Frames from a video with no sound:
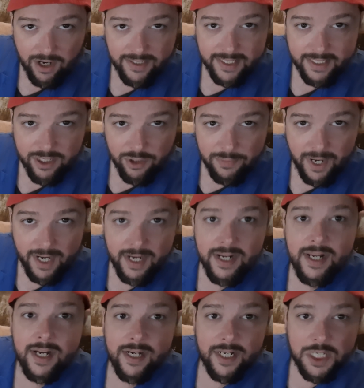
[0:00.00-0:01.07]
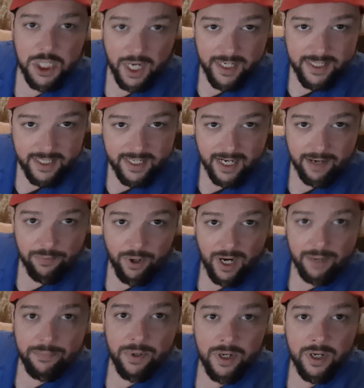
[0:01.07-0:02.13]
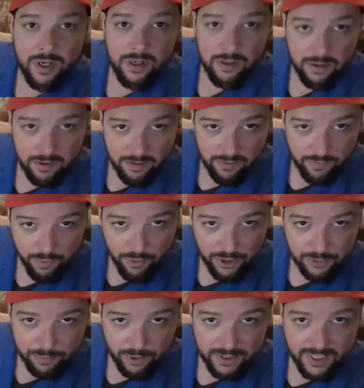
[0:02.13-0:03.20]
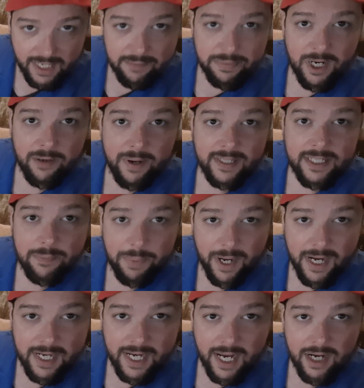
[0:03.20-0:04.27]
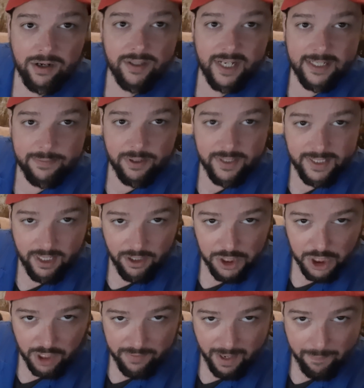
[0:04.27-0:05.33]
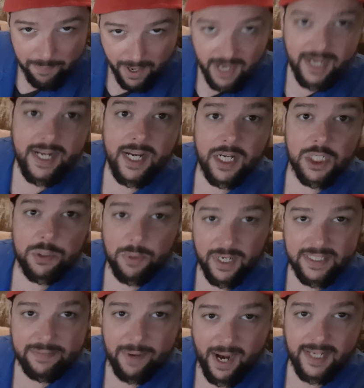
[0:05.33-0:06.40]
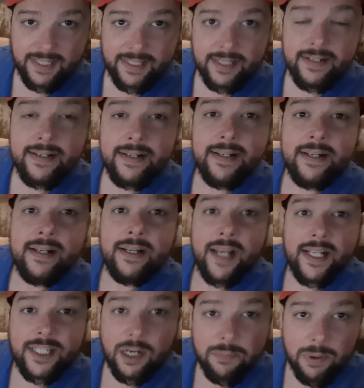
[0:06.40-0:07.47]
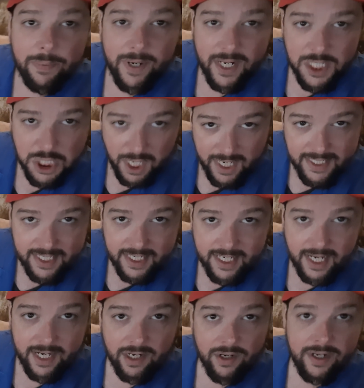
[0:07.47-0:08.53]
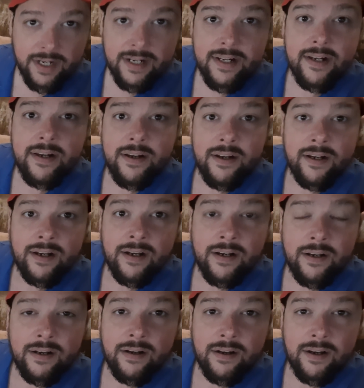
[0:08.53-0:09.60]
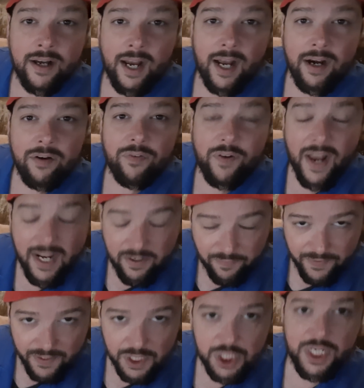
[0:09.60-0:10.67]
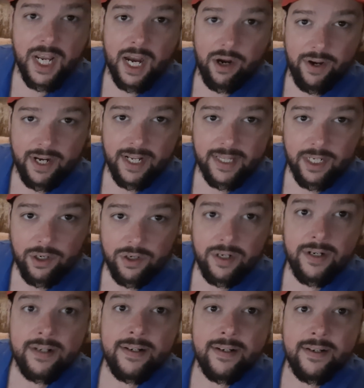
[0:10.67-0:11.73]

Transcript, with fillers: rausgekommen. Die Jessica war eben 50% blau-weißer Belgier und deswegen hat sie ausgeschaut wie ein Belgier, schwarz-weiß. Jetzt haben wir bei der Jessica dann einen Fleckfischstier getan.